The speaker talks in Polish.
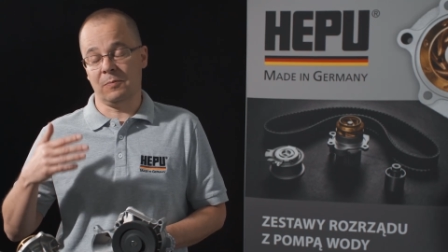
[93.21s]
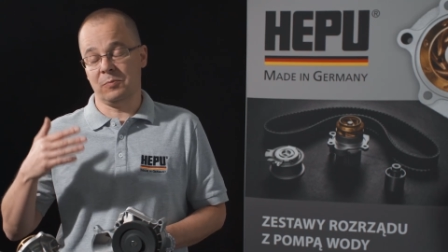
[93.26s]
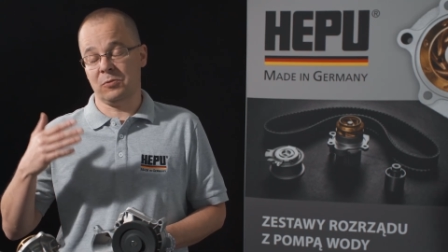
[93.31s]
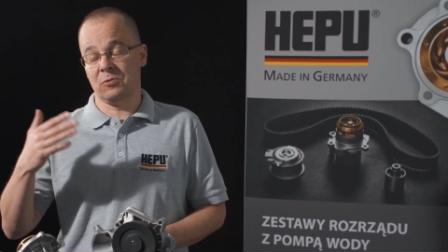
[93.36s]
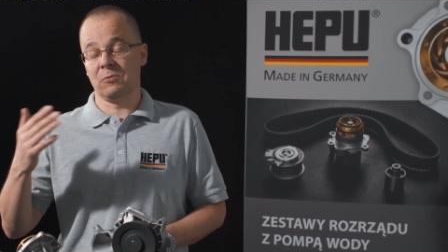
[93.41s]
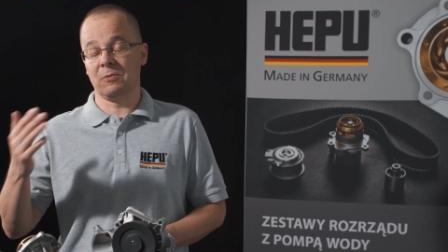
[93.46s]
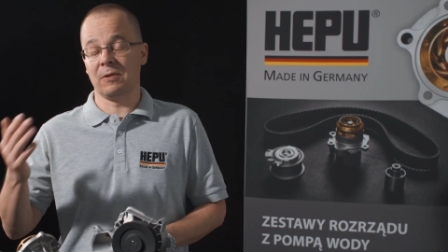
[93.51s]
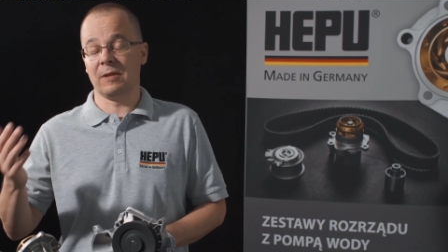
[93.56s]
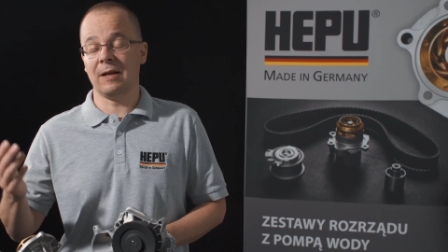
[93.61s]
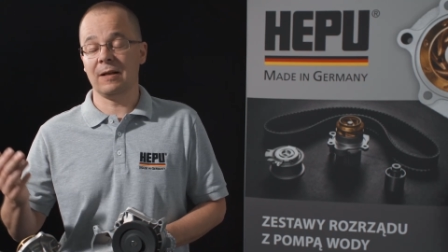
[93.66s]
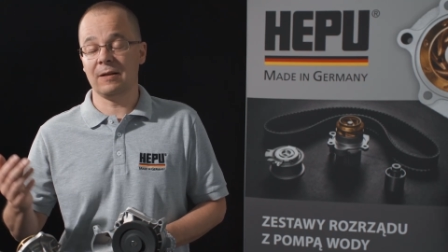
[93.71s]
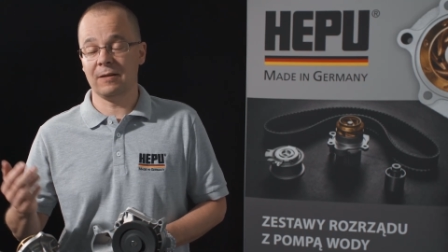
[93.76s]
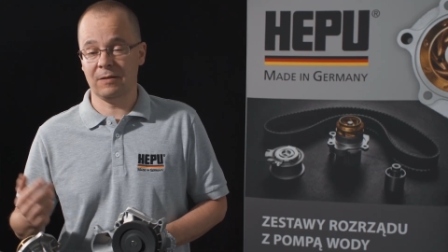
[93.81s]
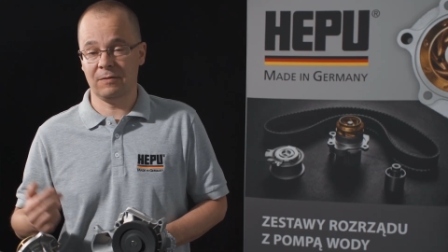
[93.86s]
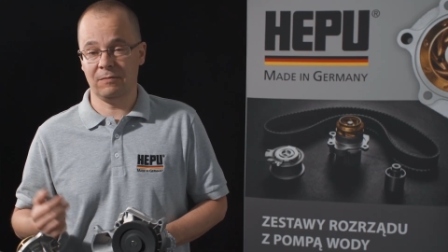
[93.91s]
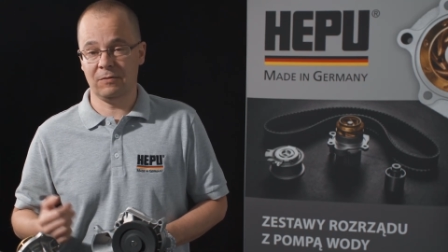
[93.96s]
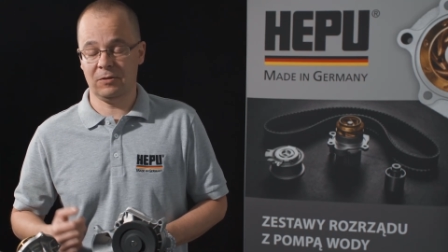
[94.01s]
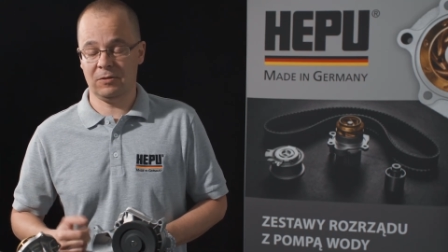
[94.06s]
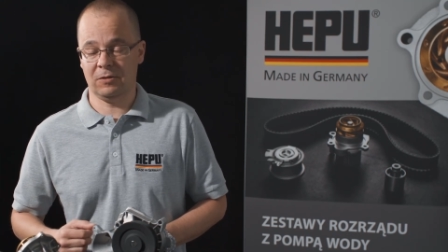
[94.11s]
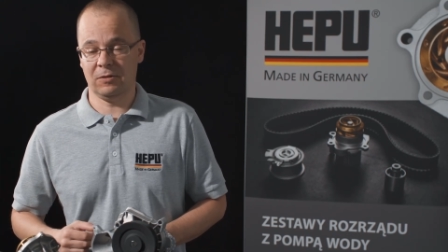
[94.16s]
absurdalne
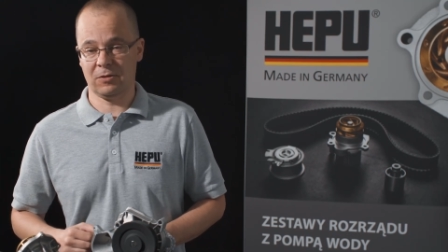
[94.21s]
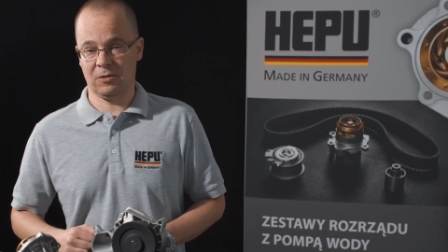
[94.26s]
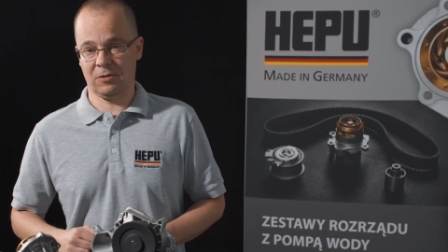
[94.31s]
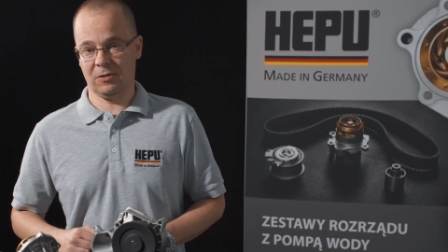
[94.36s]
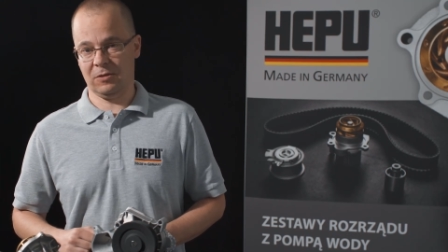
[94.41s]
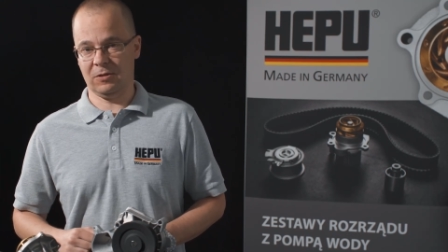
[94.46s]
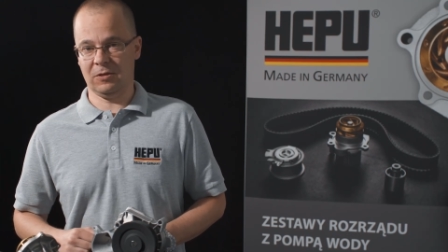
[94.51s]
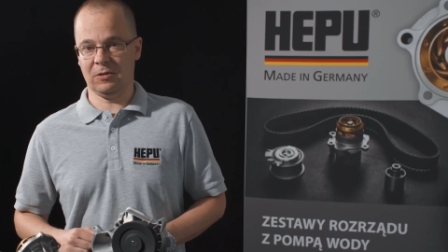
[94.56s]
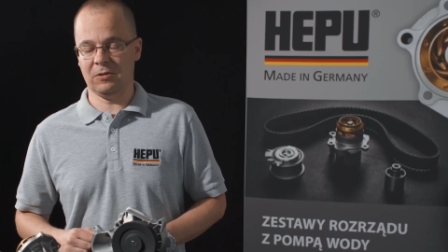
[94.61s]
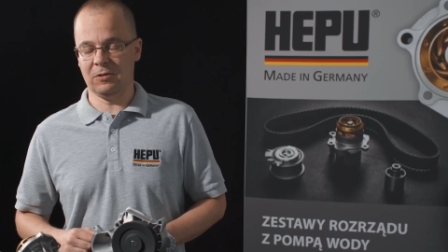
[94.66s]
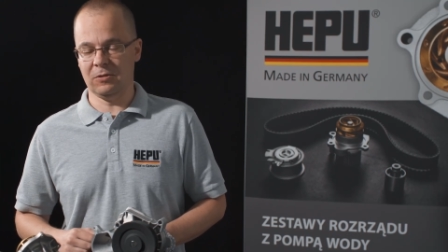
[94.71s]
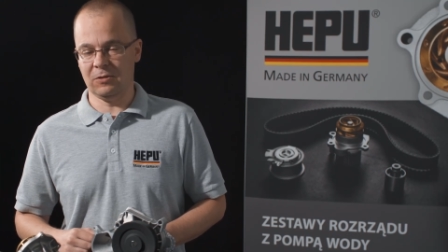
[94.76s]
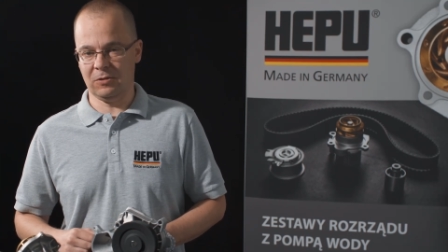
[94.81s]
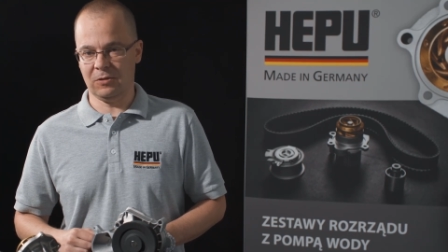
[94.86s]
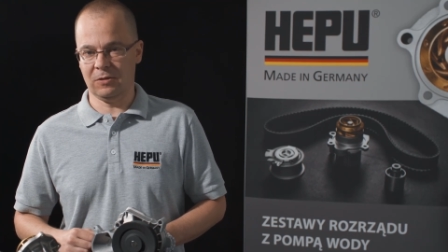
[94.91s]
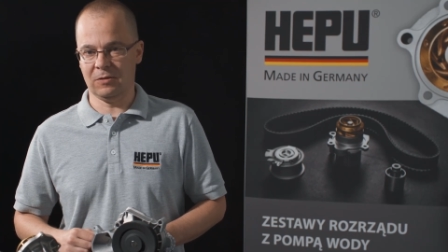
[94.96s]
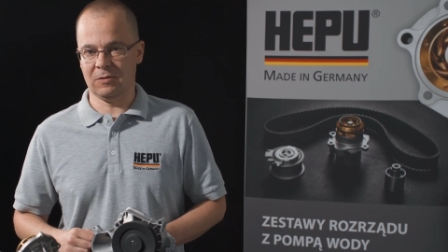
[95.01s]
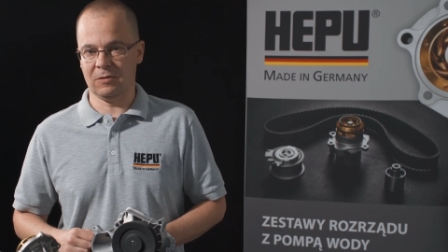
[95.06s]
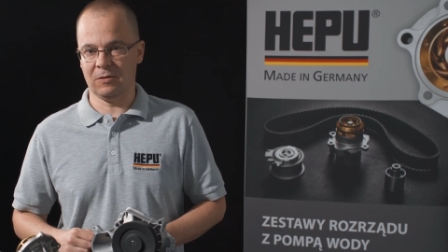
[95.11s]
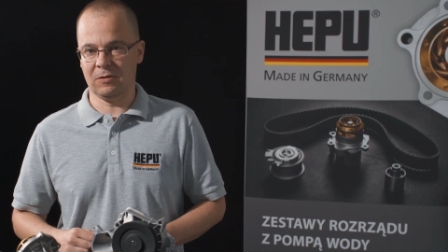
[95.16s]
240
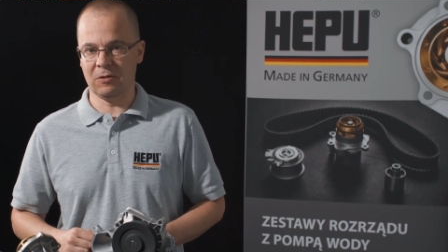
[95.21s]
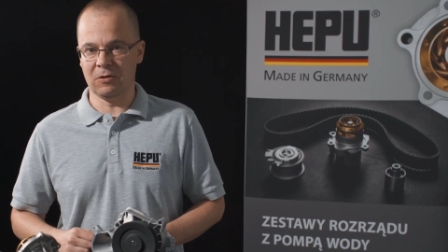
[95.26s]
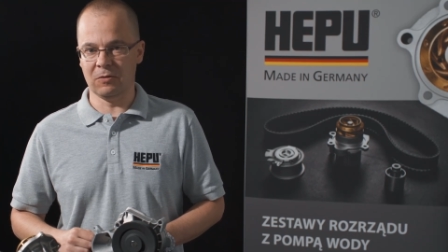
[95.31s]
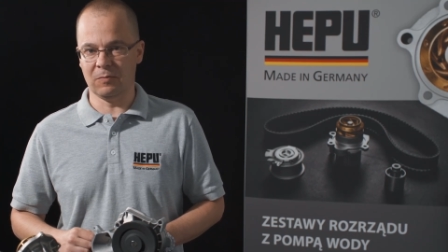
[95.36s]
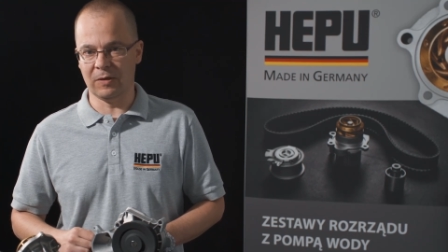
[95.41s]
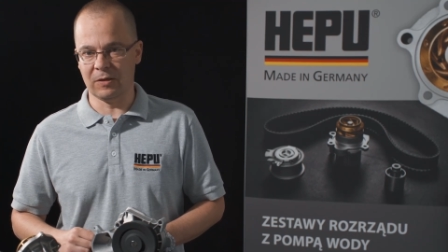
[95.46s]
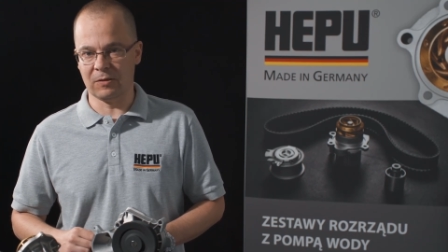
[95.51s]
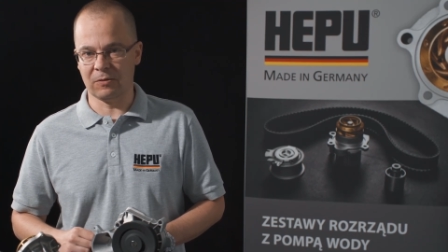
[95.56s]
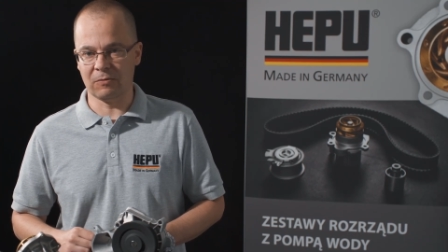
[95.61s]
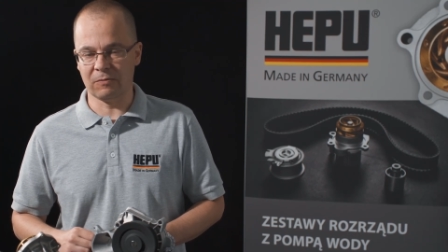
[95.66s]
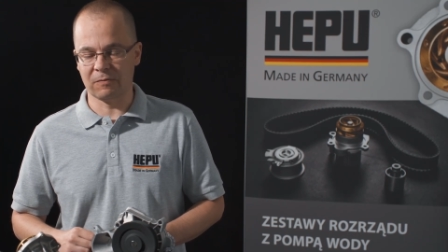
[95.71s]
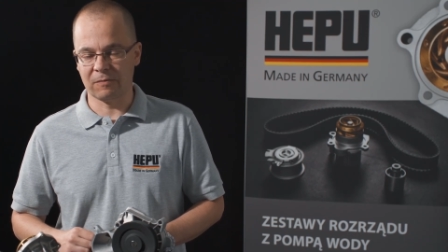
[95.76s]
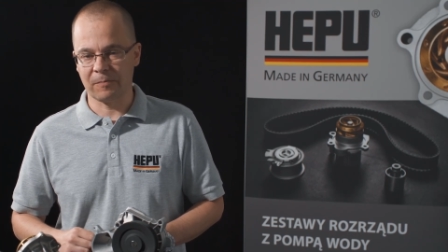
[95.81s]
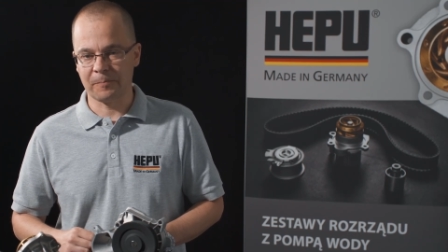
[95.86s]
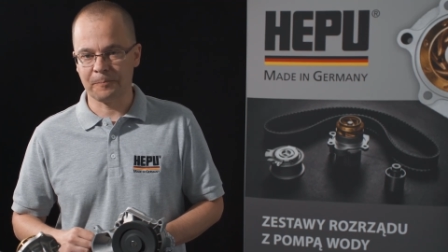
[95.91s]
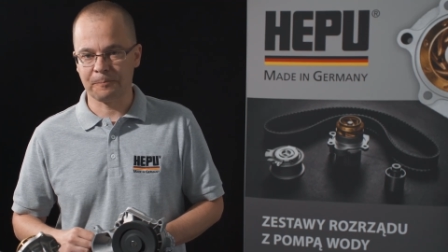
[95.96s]
tysięcy kilometrów.